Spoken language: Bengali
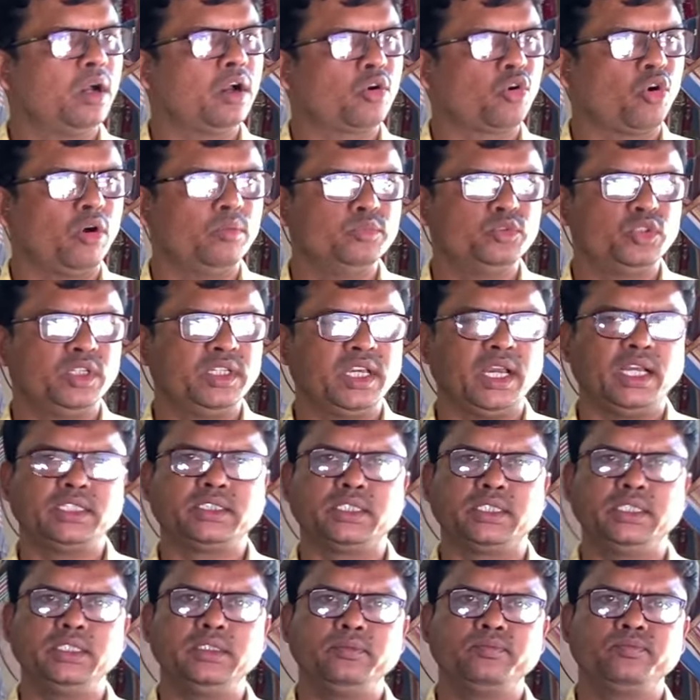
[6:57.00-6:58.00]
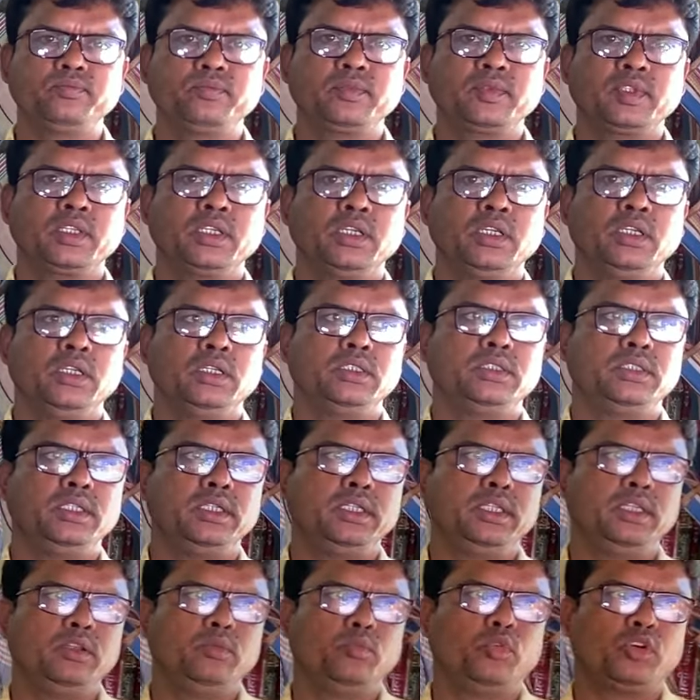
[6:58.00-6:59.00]
কমজোরি আছে
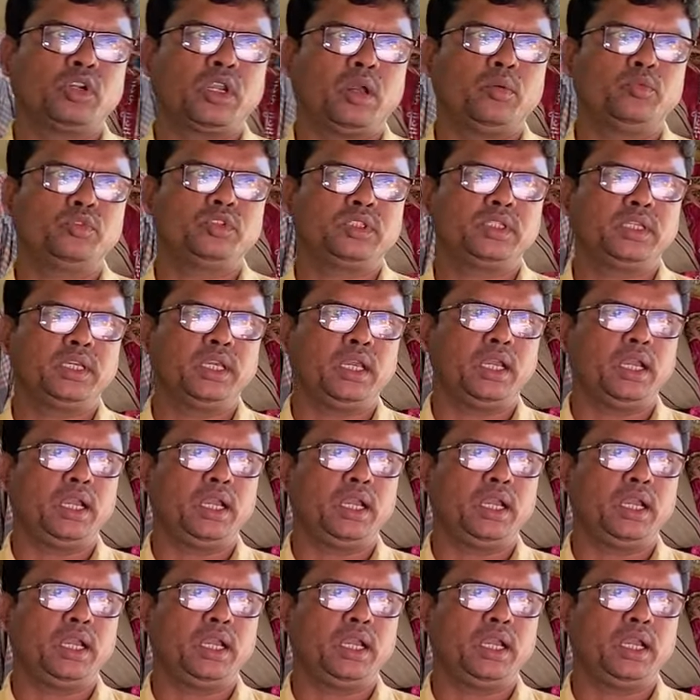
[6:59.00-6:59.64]
তিনি মোটামুটি